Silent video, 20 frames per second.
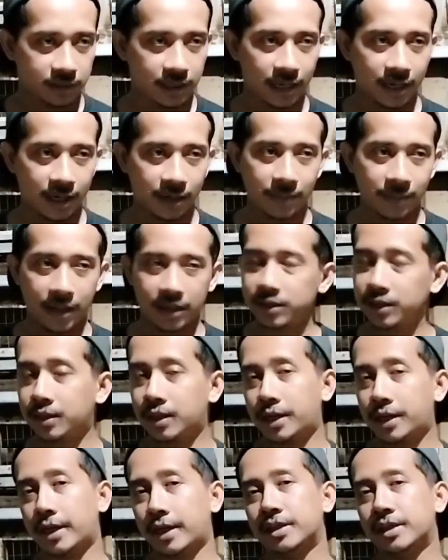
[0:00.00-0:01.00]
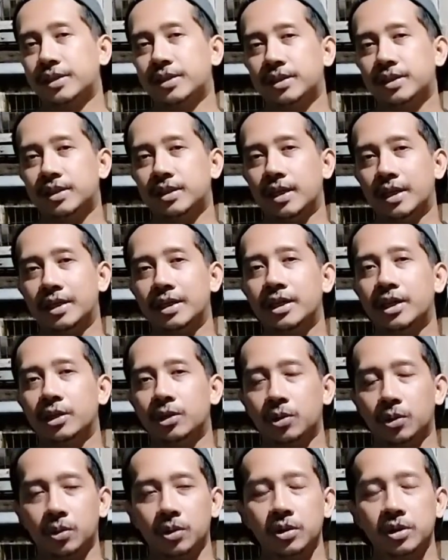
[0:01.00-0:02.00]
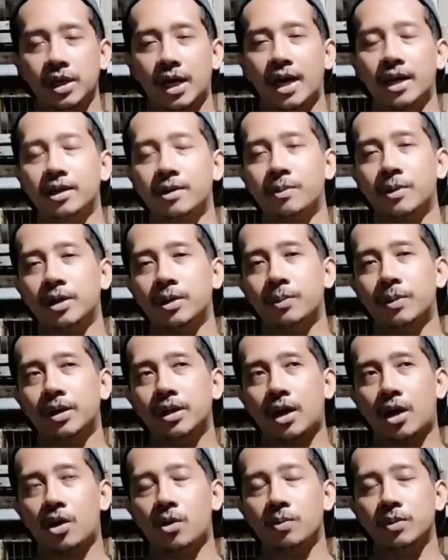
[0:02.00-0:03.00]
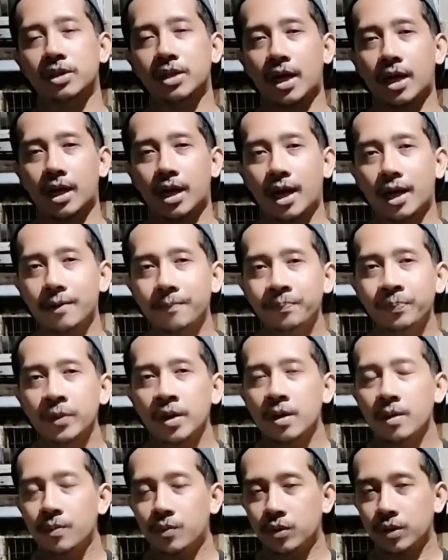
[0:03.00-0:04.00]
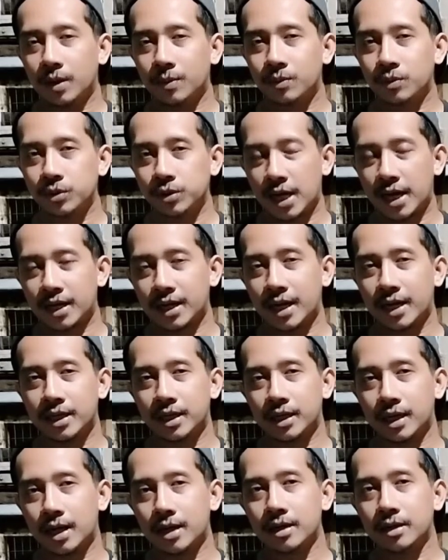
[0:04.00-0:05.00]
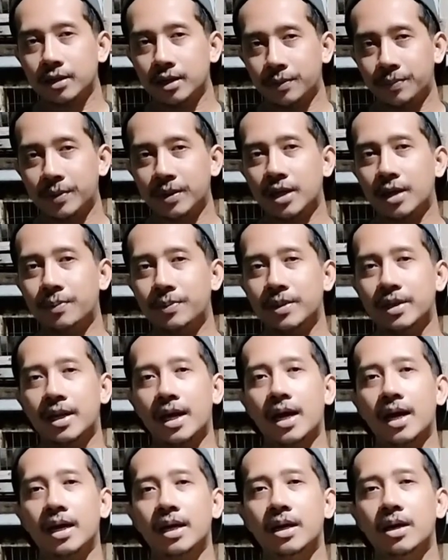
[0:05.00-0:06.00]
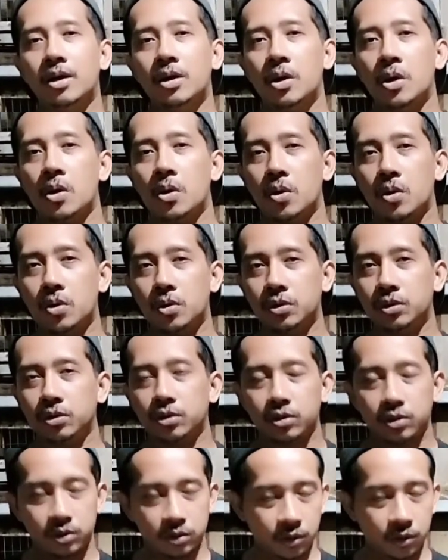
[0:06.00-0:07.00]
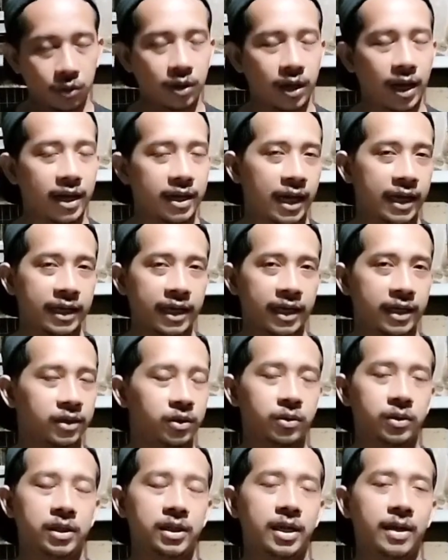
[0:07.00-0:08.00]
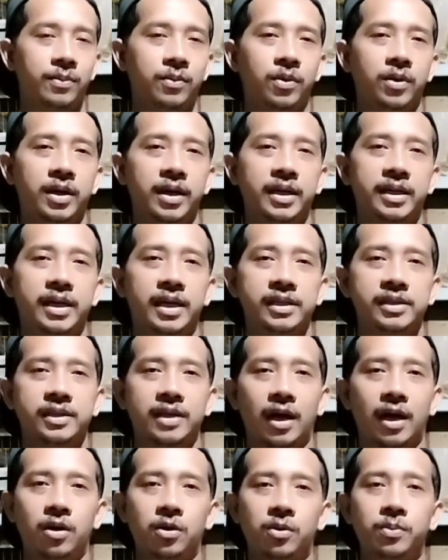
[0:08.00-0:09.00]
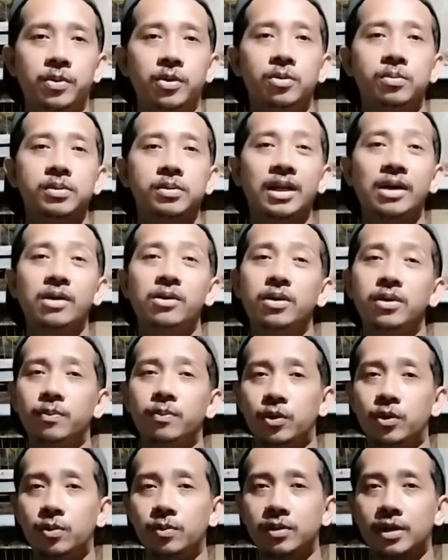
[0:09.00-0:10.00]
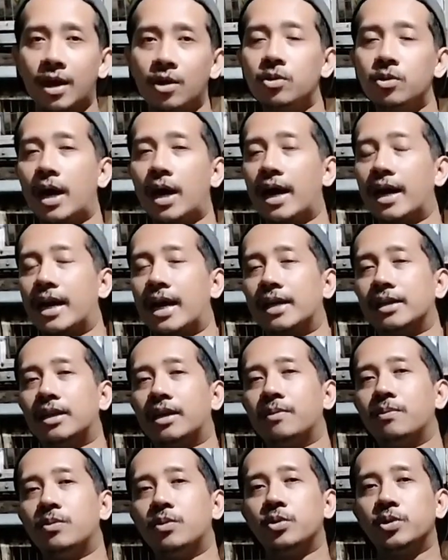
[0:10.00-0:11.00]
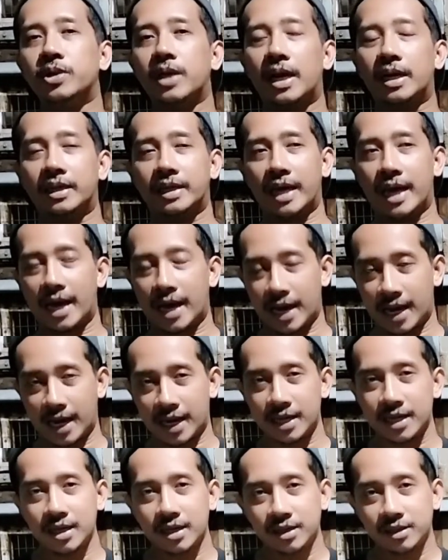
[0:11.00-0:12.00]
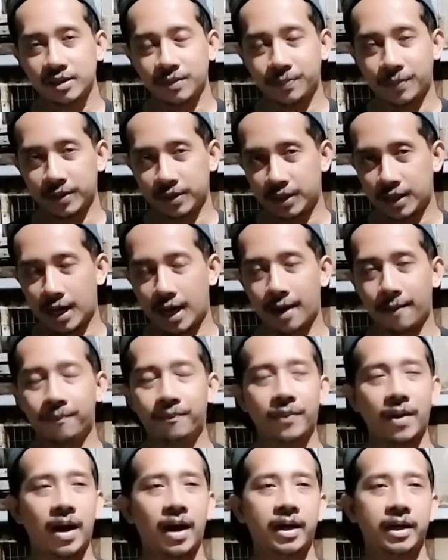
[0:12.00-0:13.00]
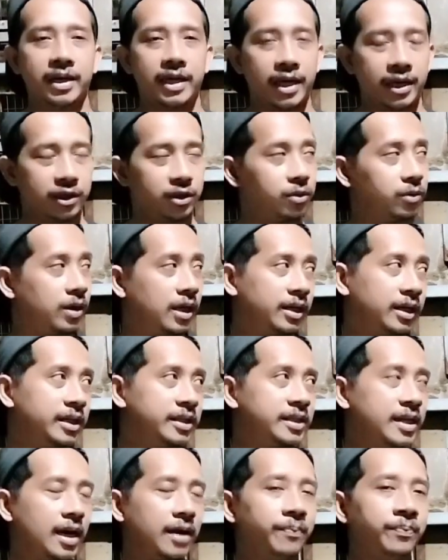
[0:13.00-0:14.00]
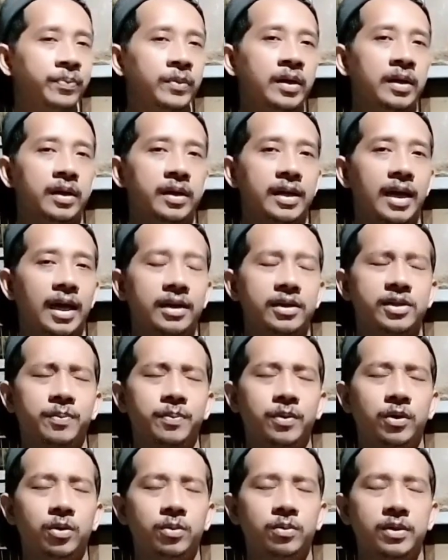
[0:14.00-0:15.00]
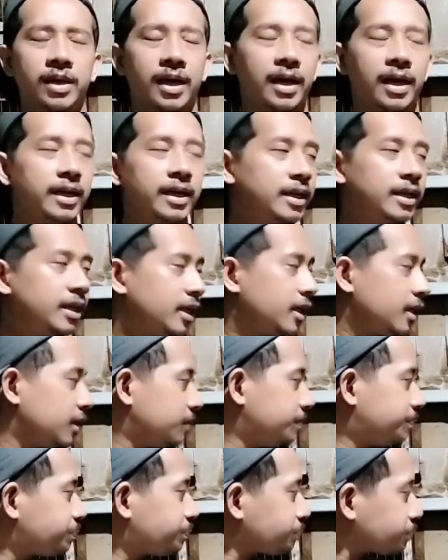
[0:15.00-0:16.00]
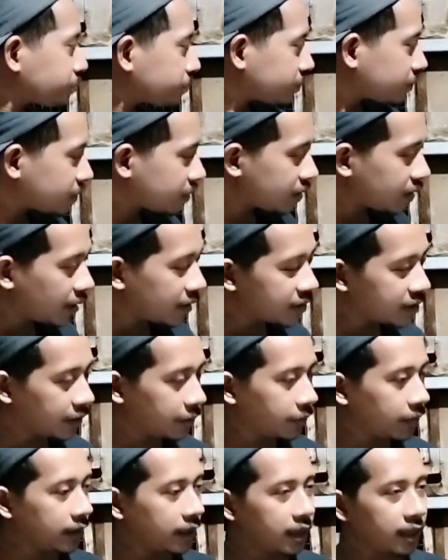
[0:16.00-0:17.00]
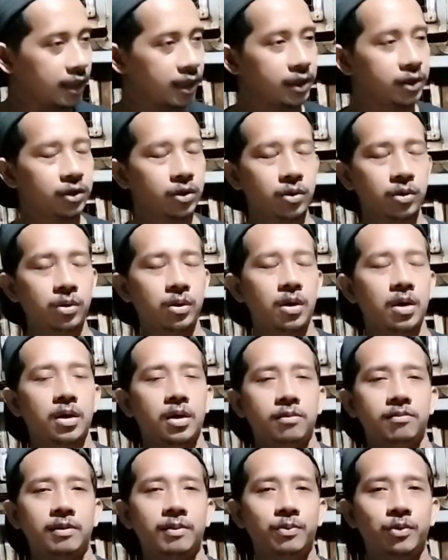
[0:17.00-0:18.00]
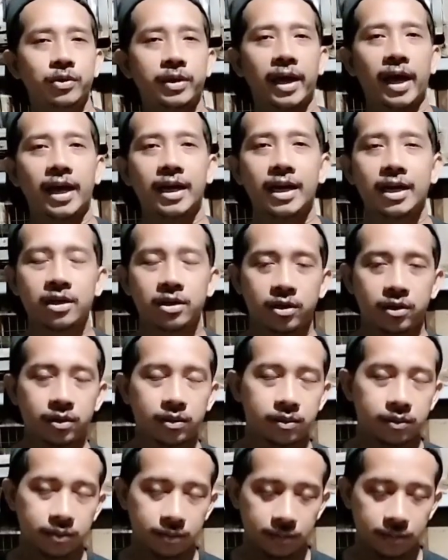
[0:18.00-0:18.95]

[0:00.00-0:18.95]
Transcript: jarang banget stres. Jadi gitu. Jangan teman-teman kalau misalkan punya musang lahiran dipindah-pindah untuk kandangnya itu tidak boleh guys kalau belum belum tahu karakter musangnya seperti apa yaitu ya guys ya. Dan sebelumnya ini si Wiri itu mempunyai anak